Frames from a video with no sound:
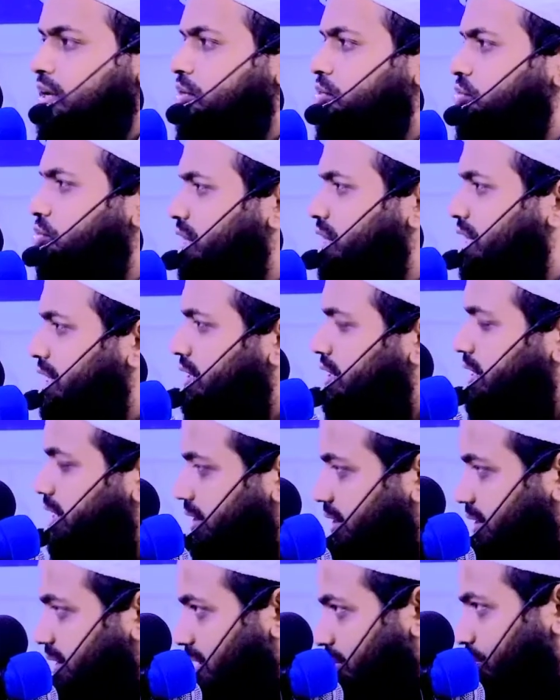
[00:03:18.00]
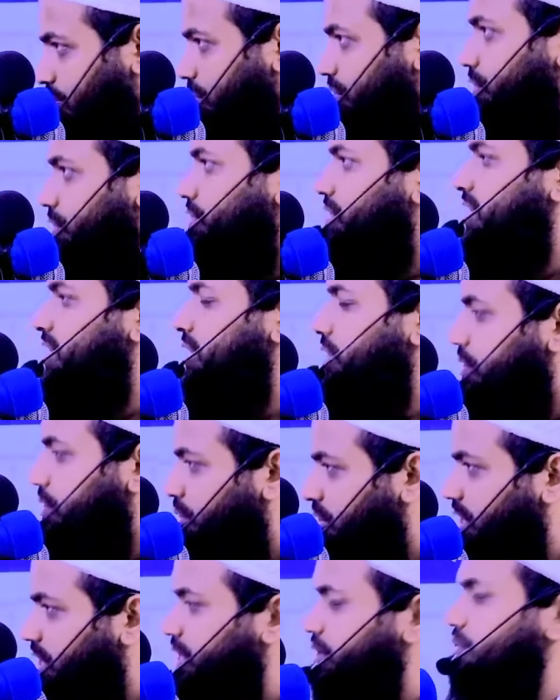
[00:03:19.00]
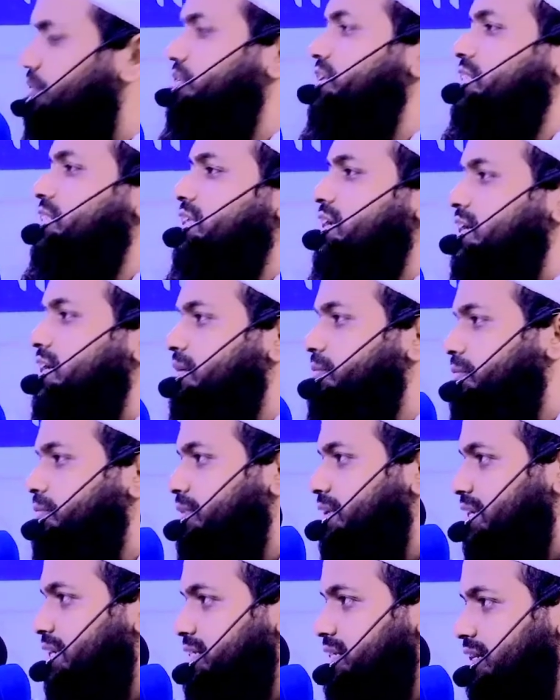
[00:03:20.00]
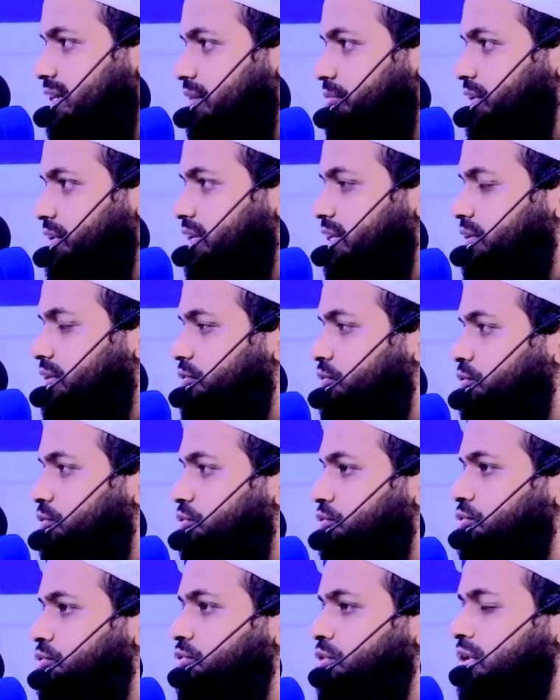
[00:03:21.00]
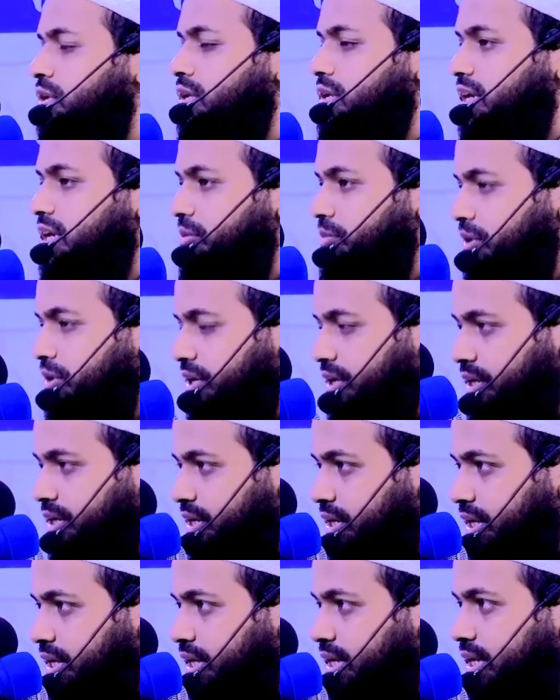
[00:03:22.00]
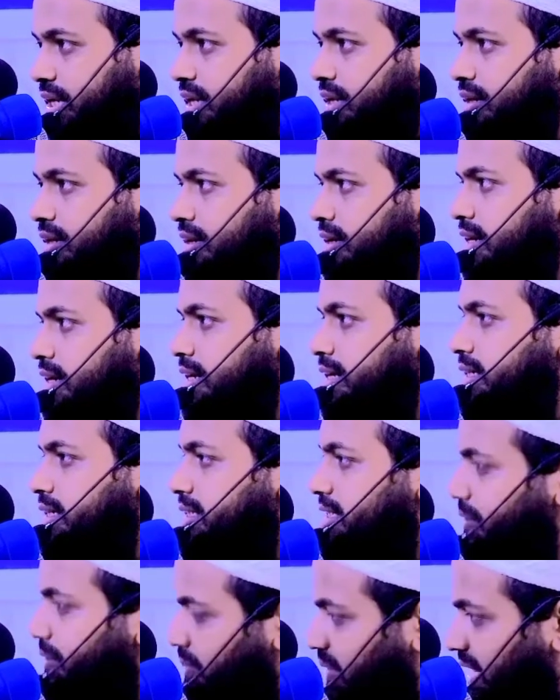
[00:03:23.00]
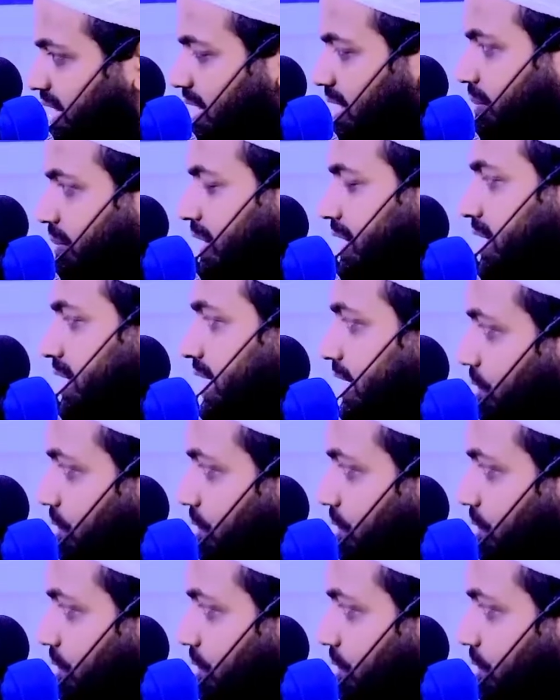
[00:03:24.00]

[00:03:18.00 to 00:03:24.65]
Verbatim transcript: কোরআন আল্লাহর পক্ষ থেকে অবতীর্ণ কিতাব নাজালাবিহির রুহুল আমিন জিবরিল আমিন এই